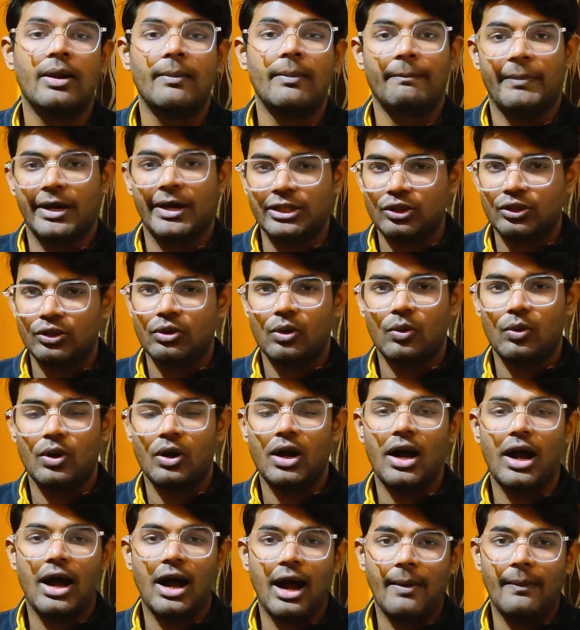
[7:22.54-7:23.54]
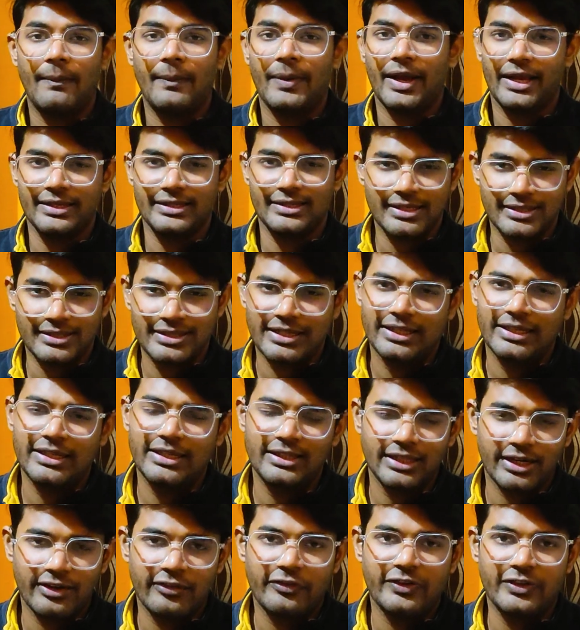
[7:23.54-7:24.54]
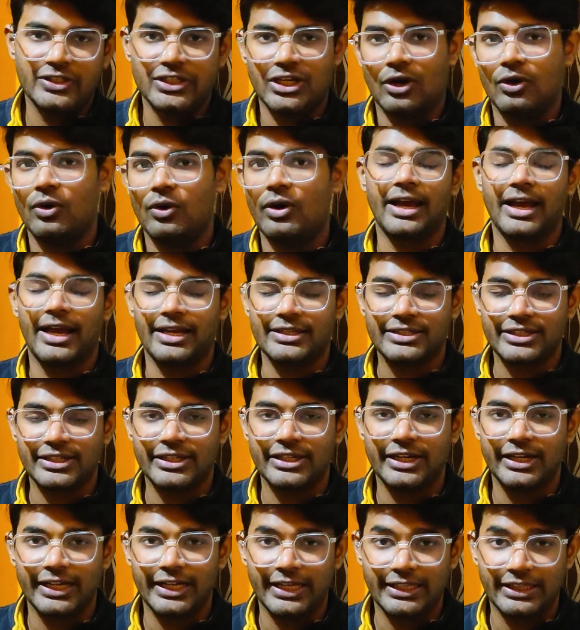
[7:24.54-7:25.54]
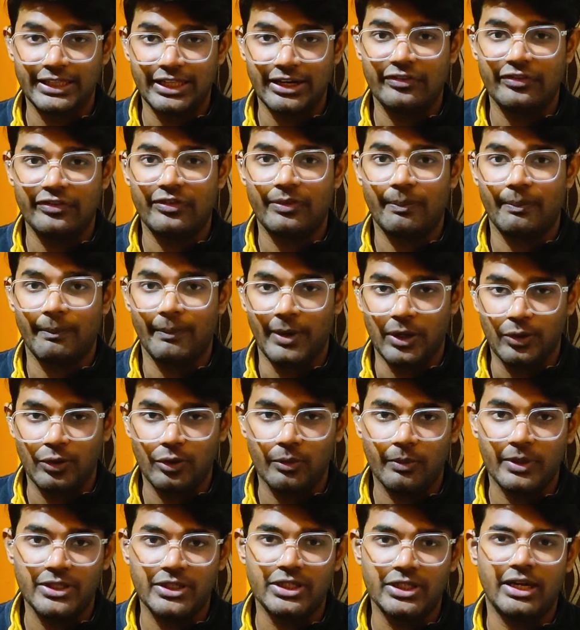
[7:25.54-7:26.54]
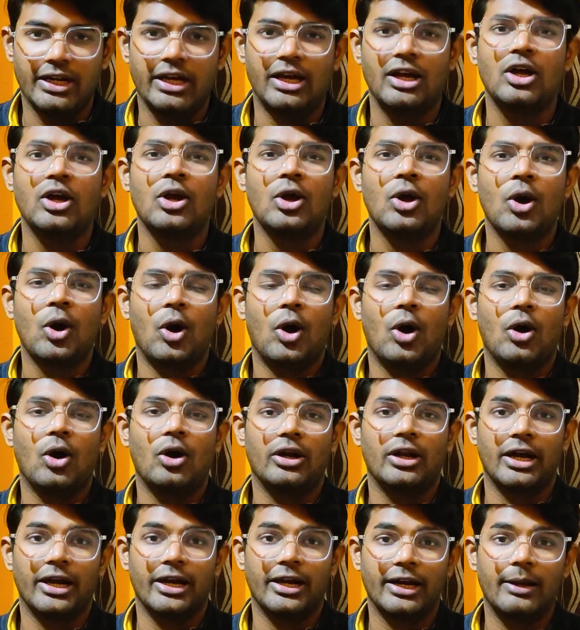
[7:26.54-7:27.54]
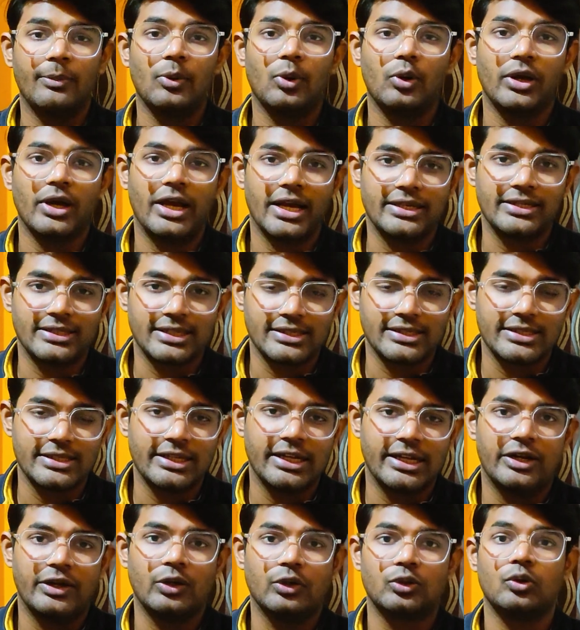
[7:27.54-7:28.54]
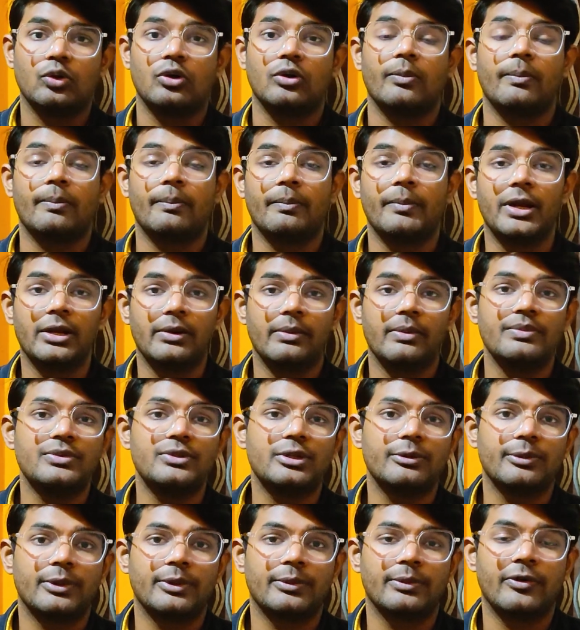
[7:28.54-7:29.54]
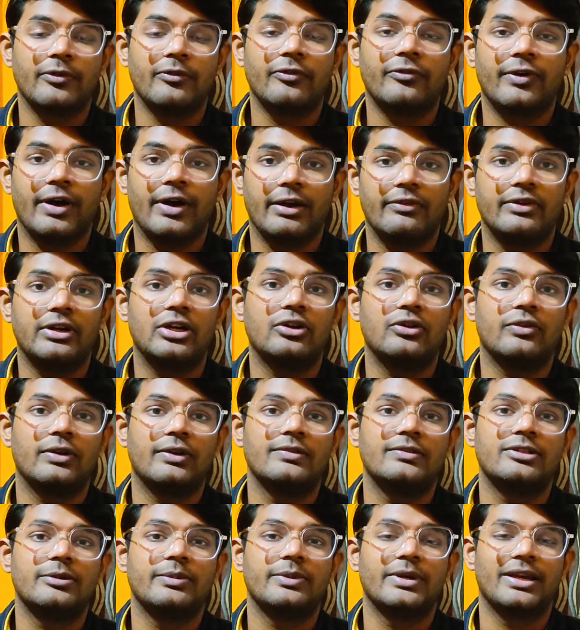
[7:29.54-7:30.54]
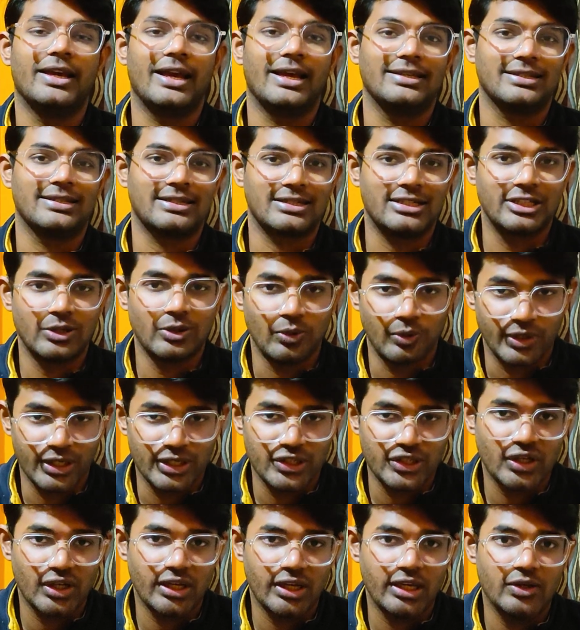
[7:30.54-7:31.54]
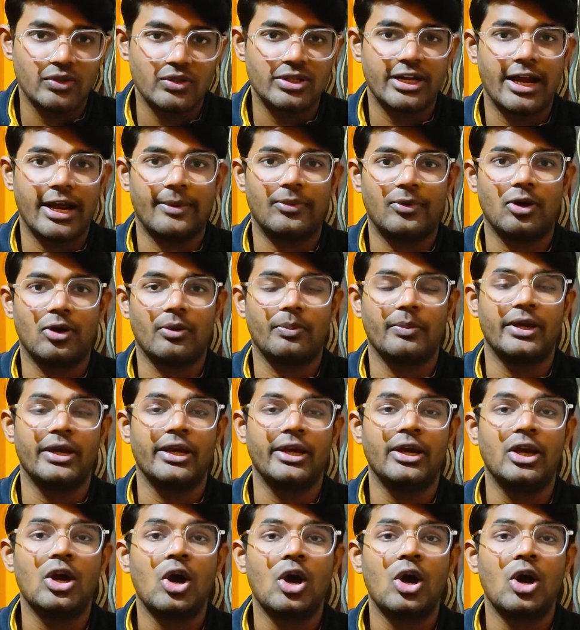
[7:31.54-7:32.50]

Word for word: मैं तो कहूंगा आप एस की तरफ ही जाओ एच की तरफ बिल्कुल मत जाना और अगर आप लोग एस ले रहे हो तो मिनिमम से मिनिमम फाइव हंड्रेड ट्वेल्व होनी चाहिए उस लैपटॉप में